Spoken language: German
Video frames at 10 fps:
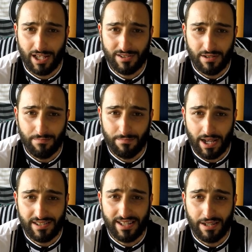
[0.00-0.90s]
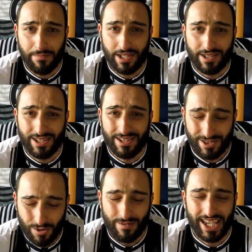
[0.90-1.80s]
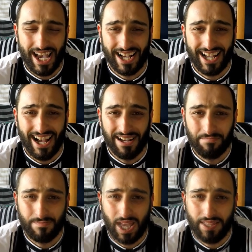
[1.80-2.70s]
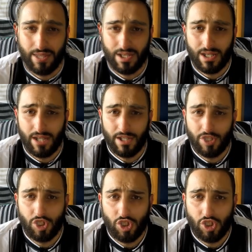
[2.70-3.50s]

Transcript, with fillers: Das eben mein Statement zum GRK an der Stelle.